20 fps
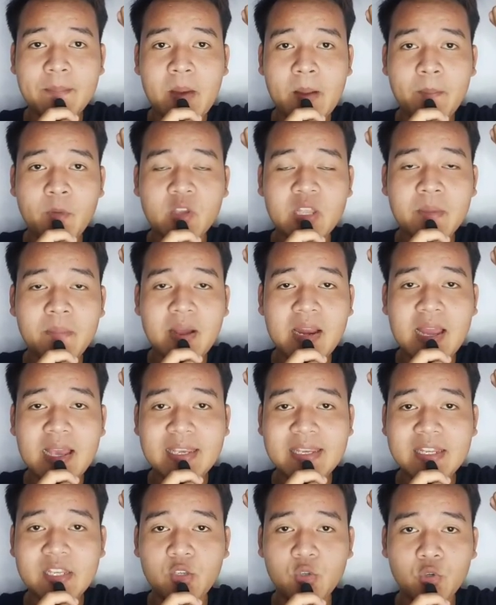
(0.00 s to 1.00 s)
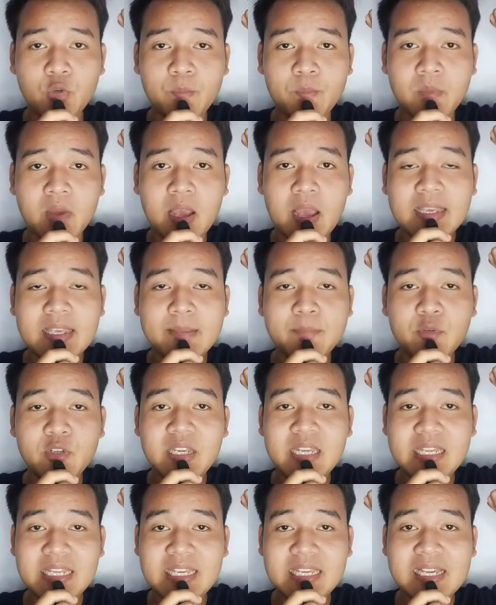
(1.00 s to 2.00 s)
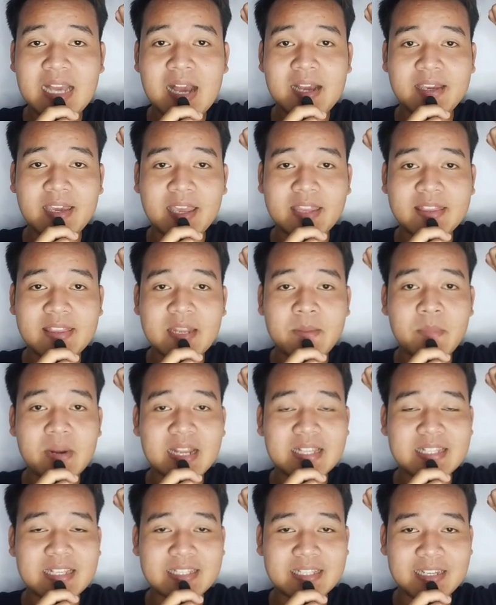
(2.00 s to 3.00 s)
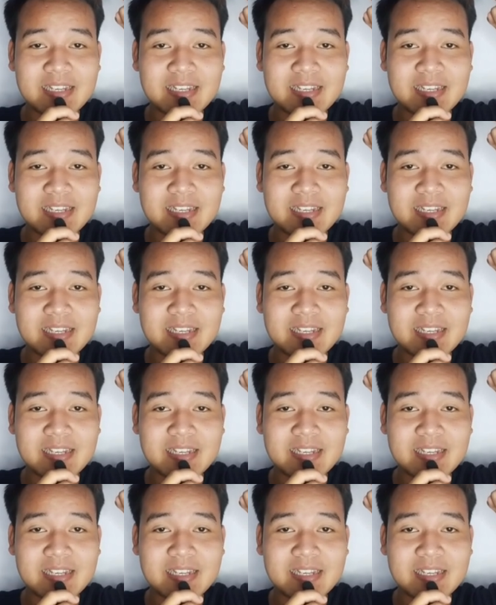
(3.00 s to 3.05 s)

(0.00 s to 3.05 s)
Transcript: eh bapaunya malah hidup. Ibu ini kaget dan merasa